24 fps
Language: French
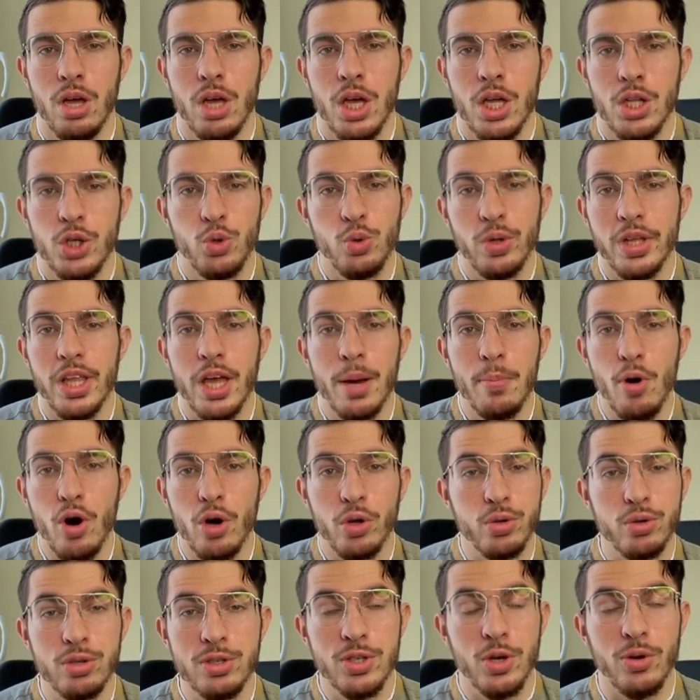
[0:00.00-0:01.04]
Tu dois d'abord te
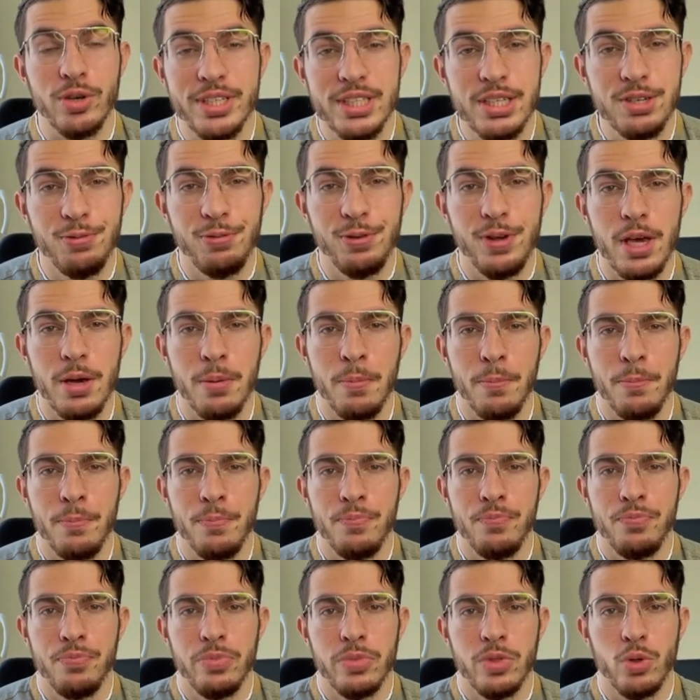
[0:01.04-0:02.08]
sanctifier.
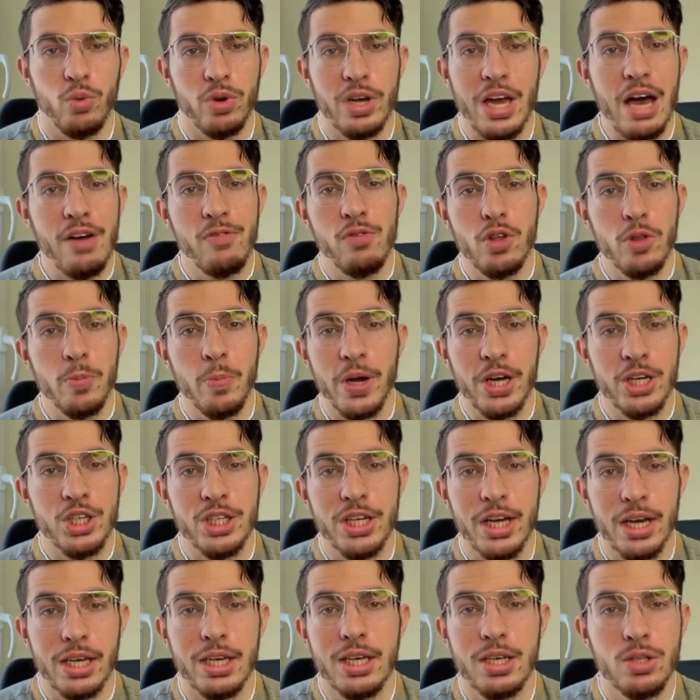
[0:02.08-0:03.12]
Donc avant de prêcher à
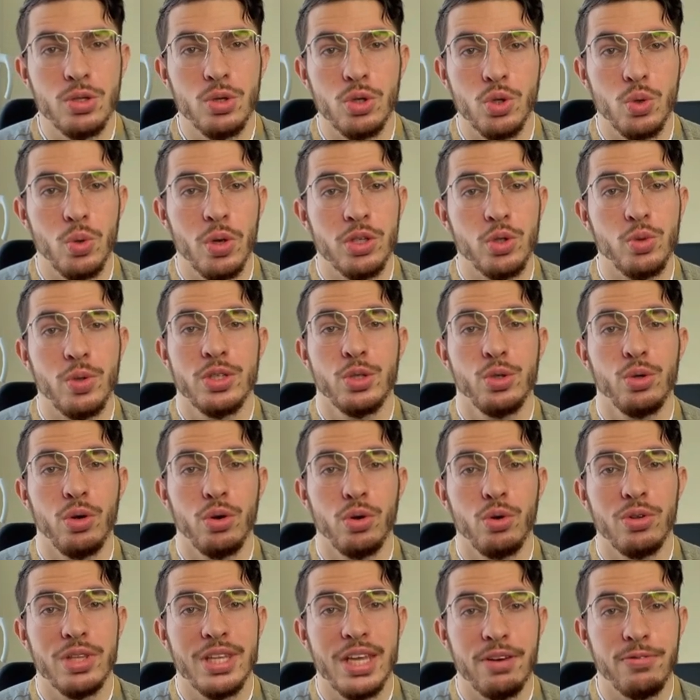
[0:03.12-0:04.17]
qui que ce soit, sois sûr que
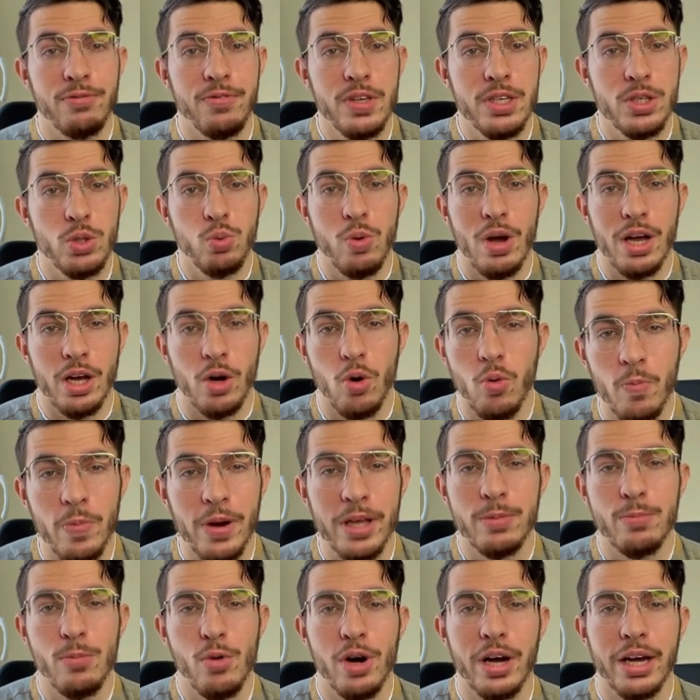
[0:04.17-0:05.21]
ta vie soit
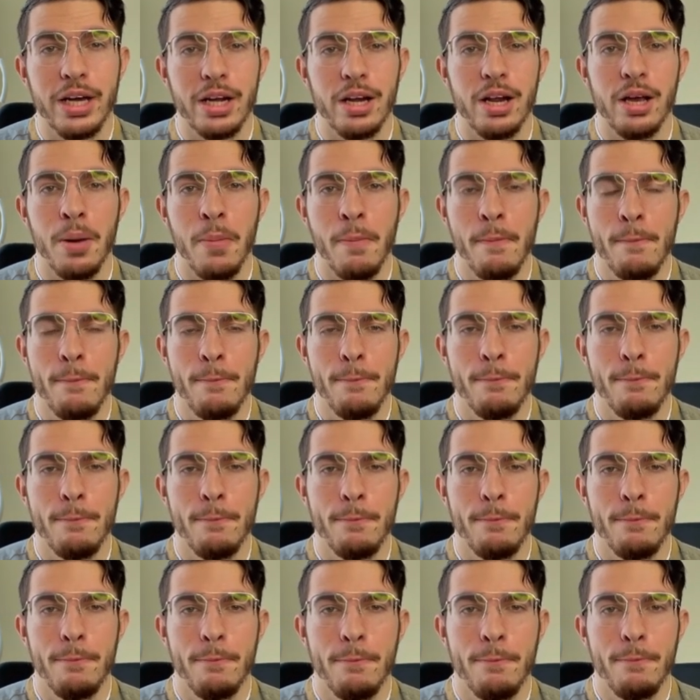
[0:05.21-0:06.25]
complètement réglée.
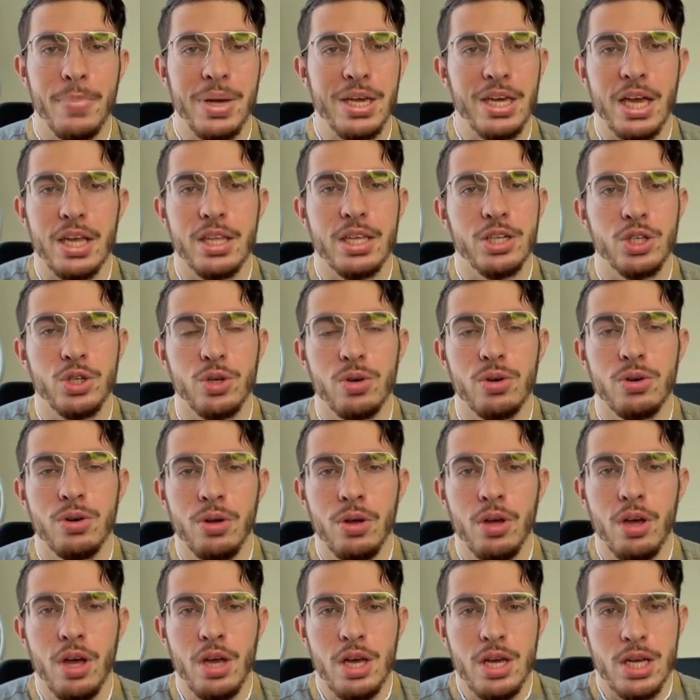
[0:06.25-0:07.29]
Mais il y a des gens,
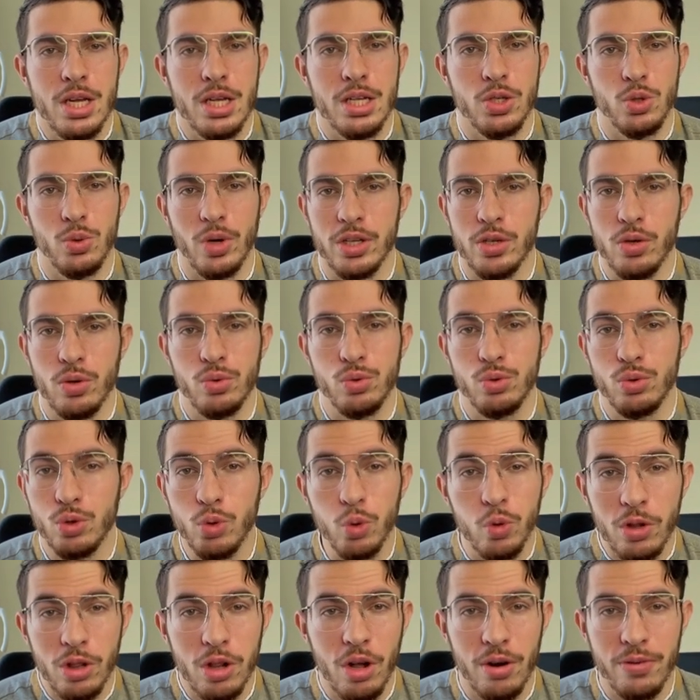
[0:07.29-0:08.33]
ils ont attendu
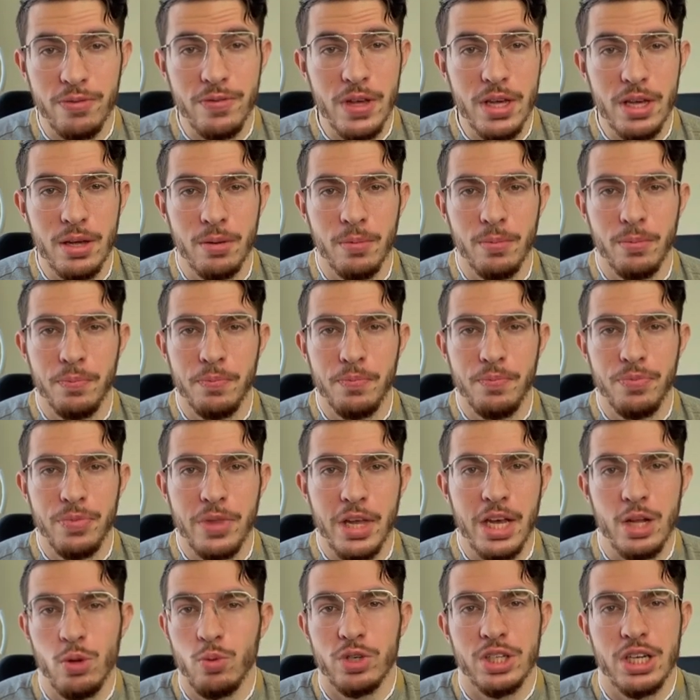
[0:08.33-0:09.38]
toute leur vie et ils
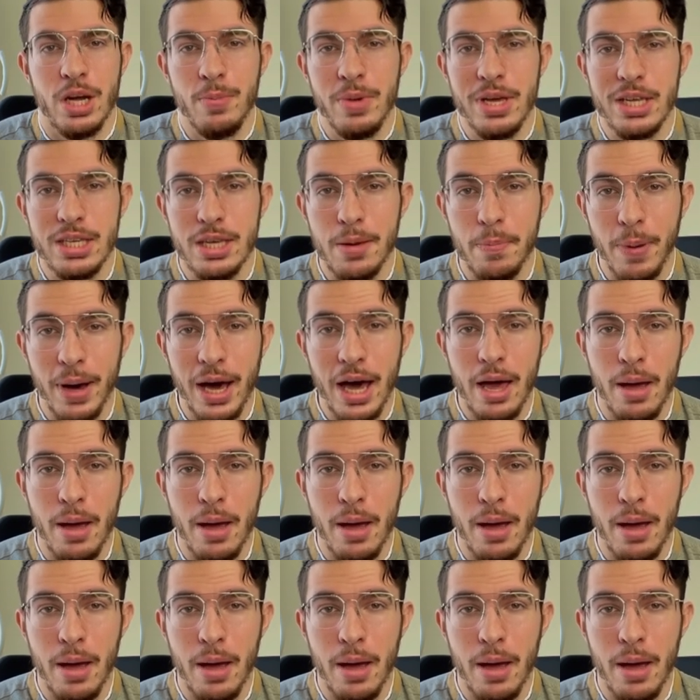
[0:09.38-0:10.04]
n'ont jamais été prêts.